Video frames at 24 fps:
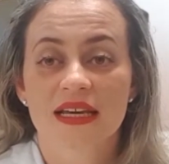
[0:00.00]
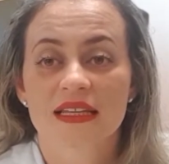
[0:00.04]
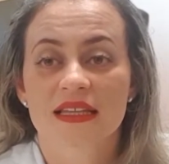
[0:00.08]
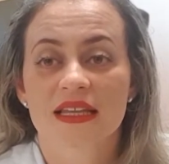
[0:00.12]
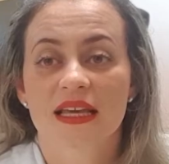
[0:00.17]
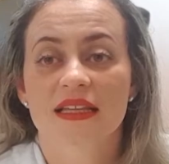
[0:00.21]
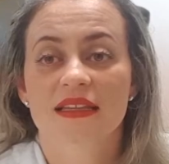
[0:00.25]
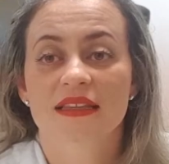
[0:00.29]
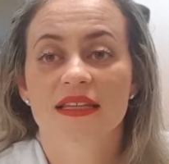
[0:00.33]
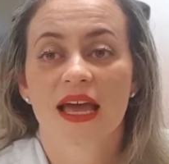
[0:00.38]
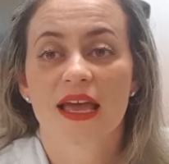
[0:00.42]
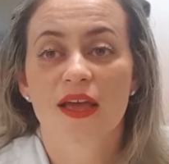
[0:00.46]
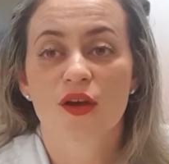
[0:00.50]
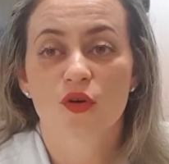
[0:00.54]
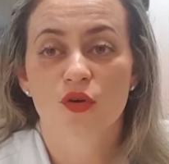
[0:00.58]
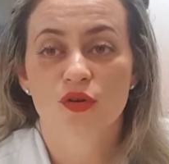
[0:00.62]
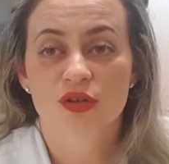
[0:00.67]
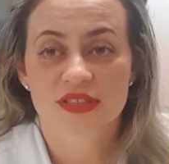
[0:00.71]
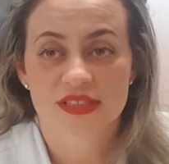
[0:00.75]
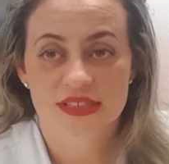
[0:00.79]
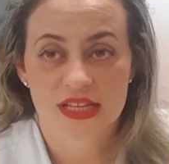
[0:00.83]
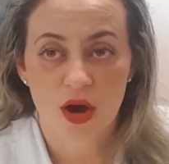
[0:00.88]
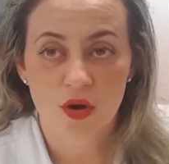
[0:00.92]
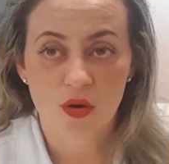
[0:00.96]
tentar
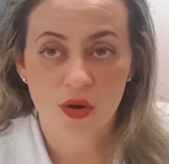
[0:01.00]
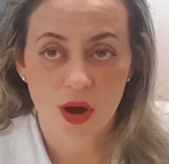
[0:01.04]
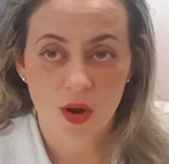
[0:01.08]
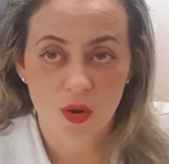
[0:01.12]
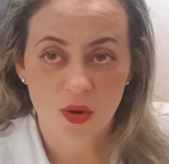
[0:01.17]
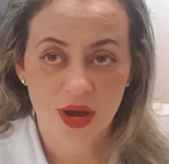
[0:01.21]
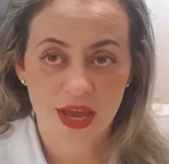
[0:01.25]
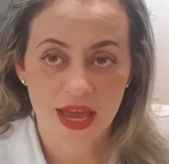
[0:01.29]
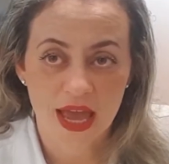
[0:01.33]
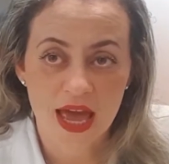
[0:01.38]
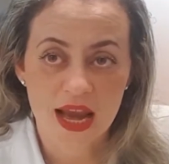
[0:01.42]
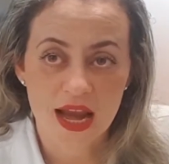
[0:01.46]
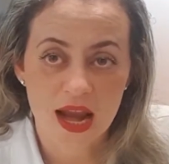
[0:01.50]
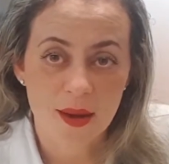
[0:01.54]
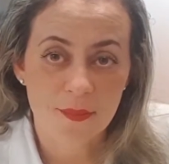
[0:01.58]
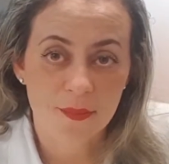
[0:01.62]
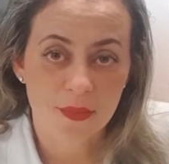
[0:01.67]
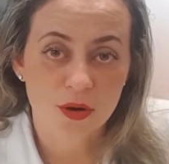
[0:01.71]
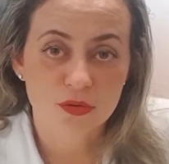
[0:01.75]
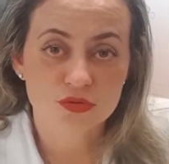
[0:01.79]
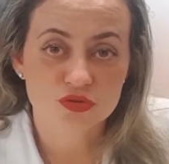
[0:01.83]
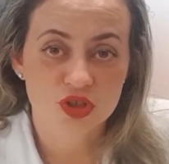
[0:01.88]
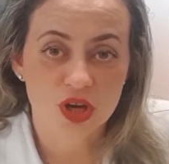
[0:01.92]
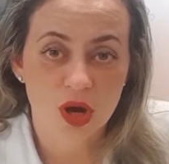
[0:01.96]
encostar o calcanhar na
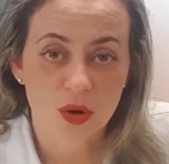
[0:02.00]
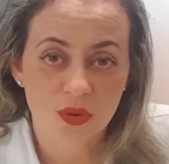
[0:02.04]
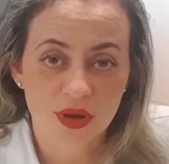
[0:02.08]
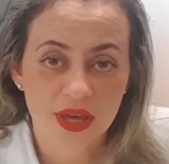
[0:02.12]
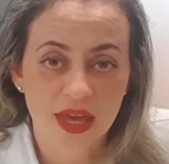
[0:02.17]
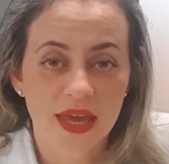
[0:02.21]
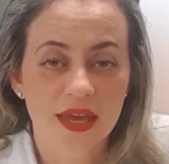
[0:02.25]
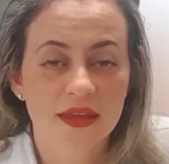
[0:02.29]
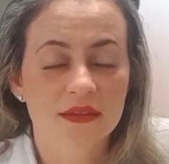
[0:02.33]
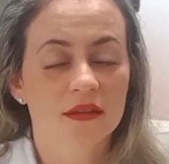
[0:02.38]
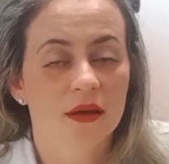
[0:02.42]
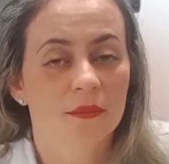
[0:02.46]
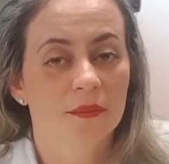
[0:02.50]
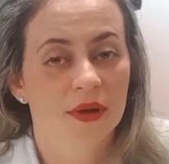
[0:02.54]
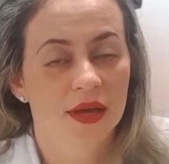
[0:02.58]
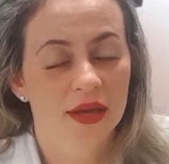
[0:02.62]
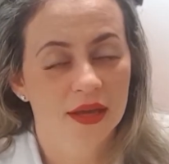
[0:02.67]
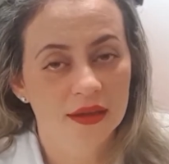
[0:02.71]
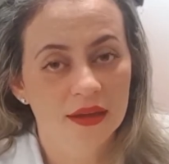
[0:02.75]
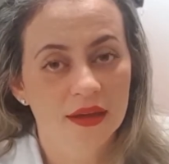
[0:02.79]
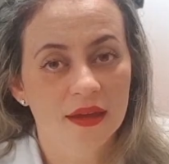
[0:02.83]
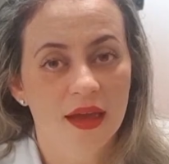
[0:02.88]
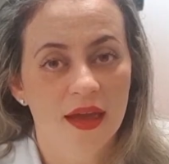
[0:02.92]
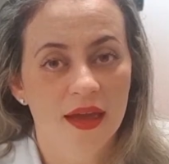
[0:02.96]
mão de alguém,
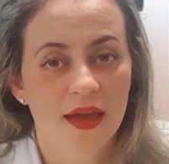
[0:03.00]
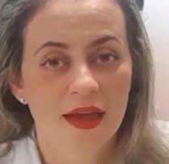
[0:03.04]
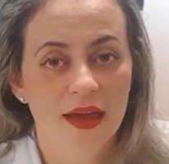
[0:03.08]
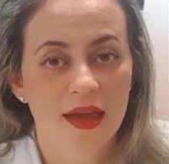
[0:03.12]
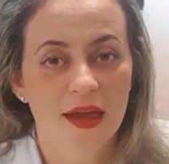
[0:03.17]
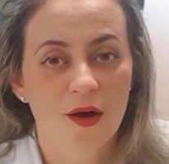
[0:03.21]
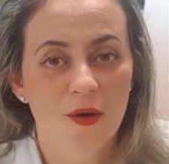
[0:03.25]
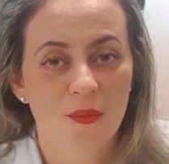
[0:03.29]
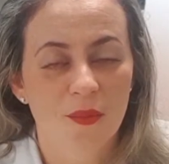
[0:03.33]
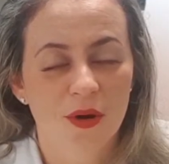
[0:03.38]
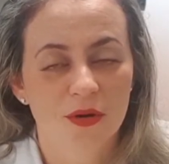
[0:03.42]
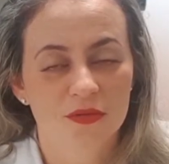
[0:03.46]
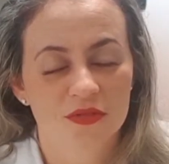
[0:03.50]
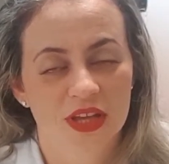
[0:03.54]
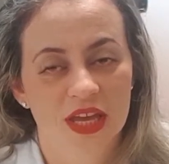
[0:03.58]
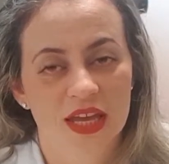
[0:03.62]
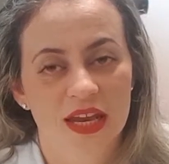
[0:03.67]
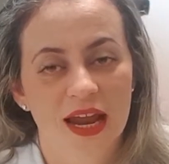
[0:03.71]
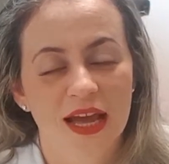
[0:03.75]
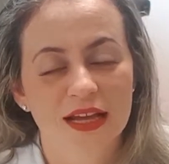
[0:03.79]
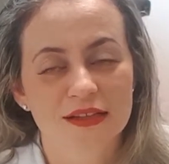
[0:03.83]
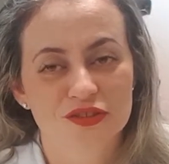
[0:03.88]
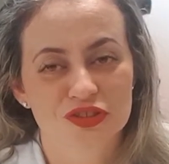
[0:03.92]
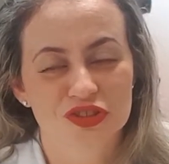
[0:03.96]
também é, é uma
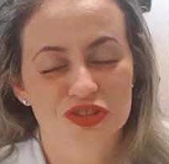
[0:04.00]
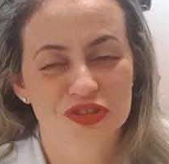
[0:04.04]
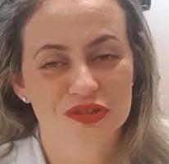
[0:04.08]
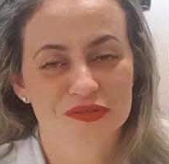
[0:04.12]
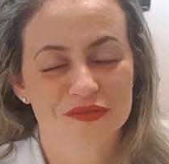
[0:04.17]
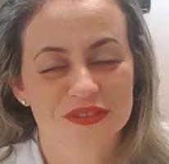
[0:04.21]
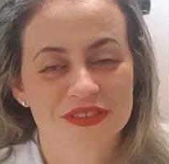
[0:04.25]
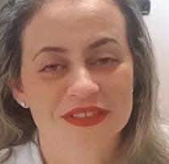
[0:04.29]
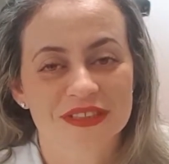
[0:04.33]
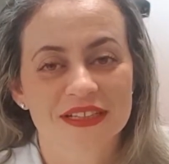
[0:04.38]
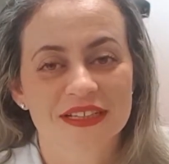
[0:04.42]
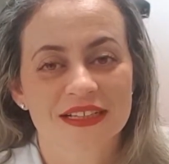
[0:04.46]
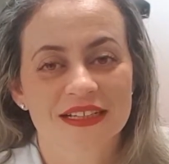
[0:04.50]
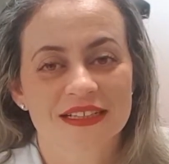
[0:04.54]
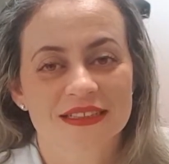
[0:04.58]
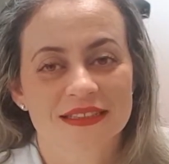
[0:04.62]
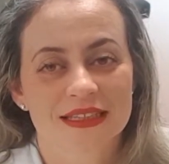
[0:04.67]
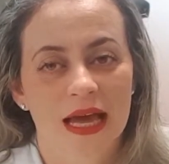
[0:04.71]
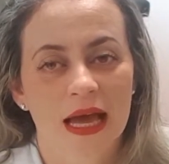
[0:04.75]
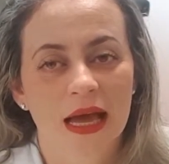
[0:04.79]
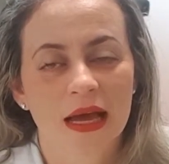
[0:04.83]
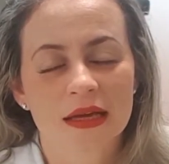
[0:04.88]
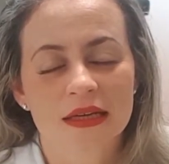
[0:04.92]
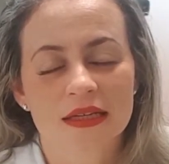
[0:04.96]
alternativa,
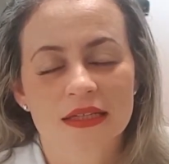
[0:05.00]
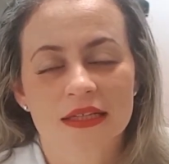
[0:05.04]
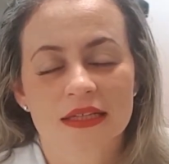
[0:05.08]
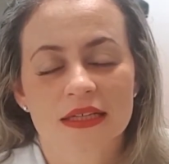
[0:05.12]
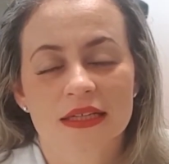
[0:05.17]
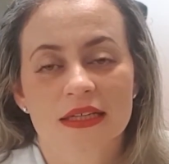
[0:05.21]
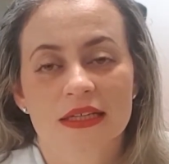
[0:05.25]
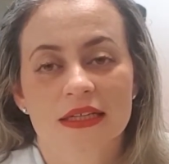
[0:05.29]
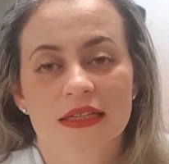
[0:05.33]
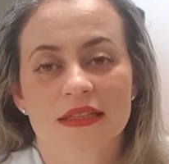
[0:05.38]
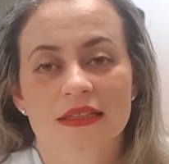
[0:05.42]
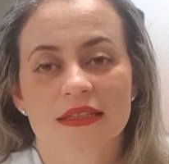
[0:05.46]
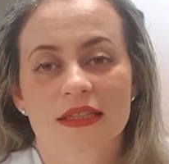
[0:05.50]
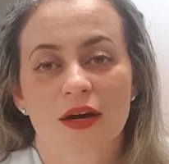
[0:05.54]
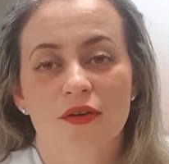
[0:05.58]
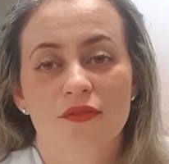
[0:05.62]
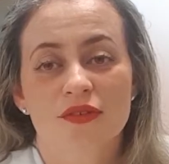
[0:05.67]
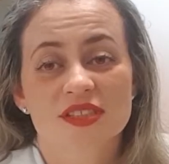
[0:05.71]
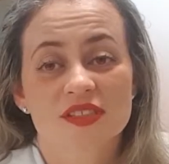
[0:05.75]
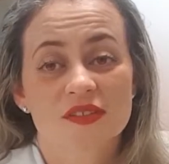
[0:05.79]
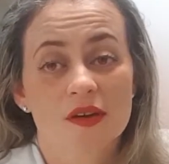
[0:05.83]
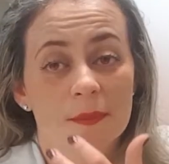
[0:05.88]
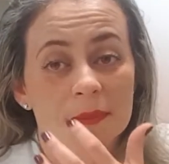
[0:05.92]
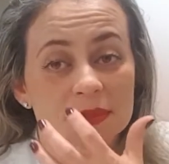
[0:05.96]
tá? Então,
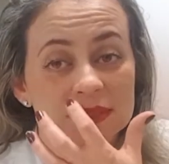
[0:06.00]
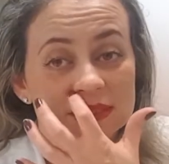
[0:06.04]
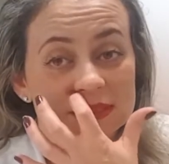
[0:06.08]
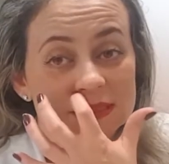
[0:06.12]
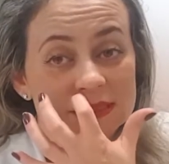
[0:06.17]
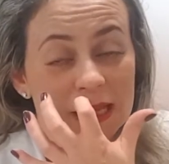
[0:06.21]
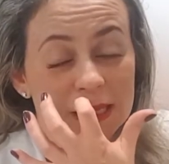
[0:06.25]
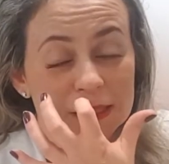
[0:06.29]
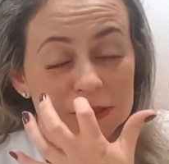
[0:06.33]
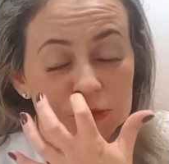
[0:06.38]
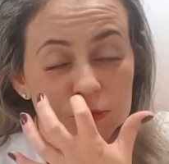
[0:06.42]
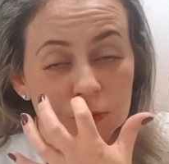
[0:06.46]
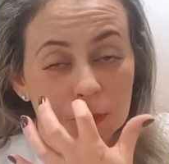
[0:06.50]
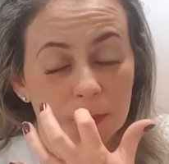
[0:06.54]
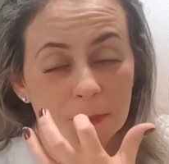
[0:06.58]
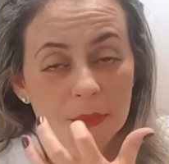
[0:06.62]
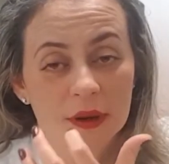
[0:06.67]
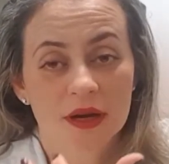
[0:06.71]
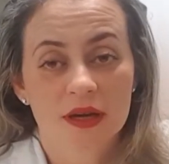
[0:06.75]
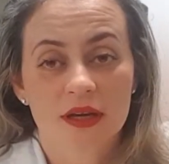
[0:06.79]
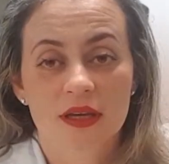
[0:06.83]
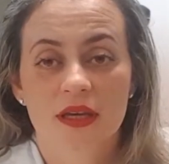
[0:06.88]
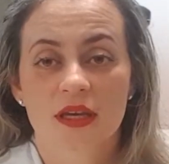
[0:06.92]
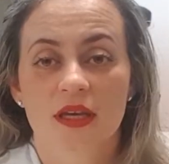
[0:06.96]
você vai precisar de um
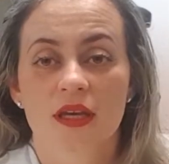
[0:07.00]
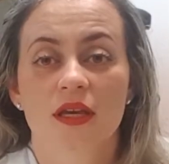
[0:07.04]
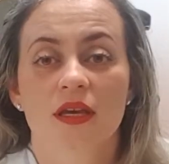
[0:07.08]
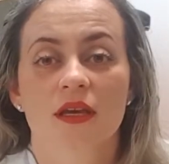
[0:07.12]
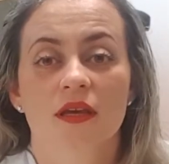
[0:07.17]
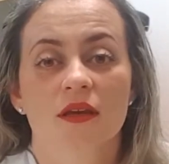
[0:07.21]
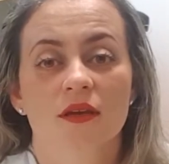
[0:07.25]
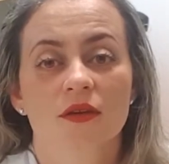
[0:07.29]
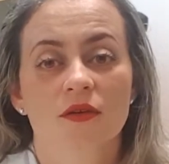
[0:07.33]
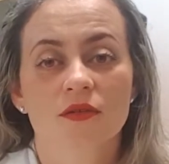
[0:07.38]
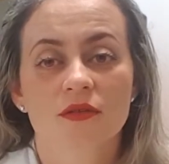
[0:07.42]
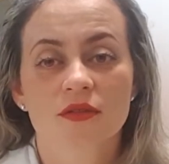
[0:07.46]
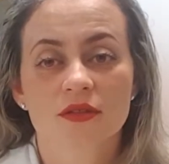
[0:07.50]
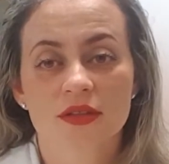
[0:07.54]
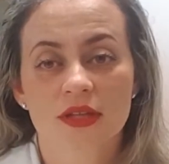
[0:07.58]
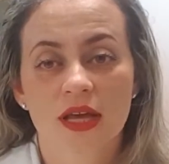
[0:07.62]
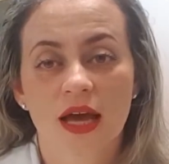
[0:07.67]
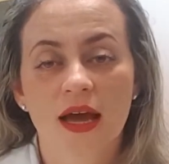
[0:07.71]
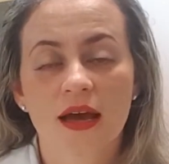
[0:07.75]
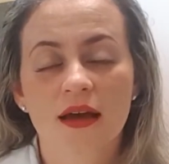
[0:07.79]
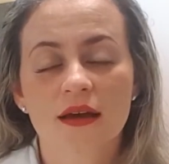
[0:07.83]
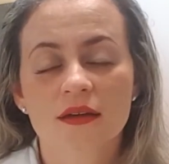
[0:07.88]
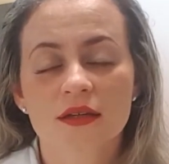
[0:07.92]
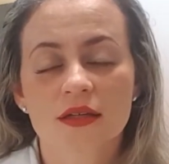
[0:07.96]
banquinho,
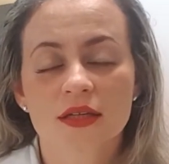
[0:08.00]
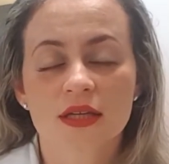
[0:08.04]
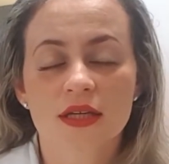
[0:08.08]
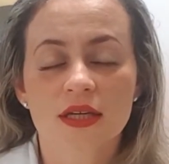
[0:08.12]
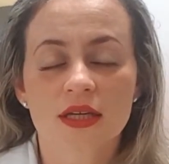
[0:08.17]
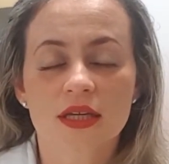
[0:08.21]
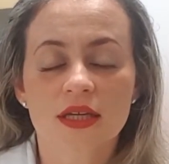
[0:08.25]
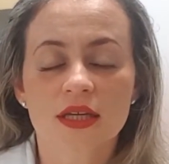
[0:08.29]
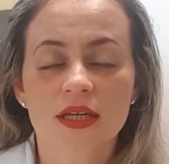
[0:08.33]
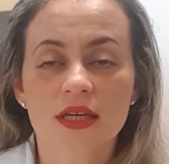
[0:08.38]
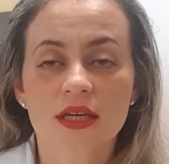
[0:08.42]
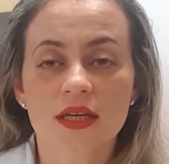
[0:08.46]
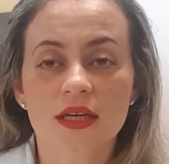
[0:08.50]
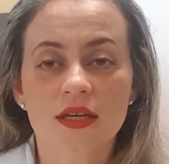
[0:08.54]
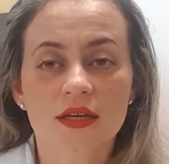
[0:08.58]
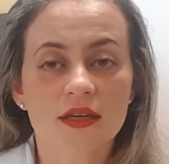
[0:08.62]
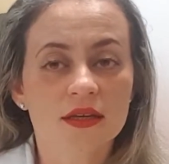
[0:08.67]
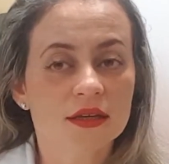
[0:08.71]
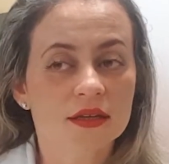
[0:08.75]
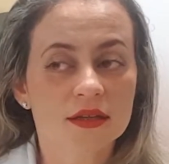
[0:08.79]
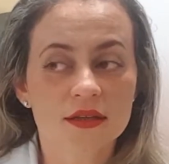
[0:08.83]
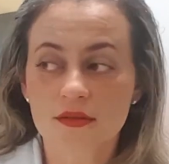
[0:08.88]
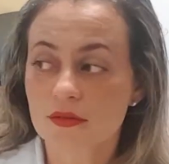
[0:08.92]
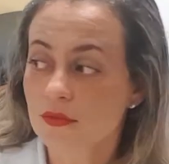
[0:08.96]
tá?
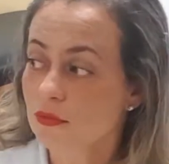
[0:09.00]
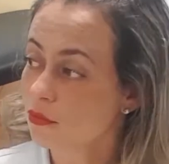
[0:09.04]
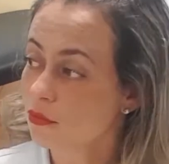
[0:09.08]
E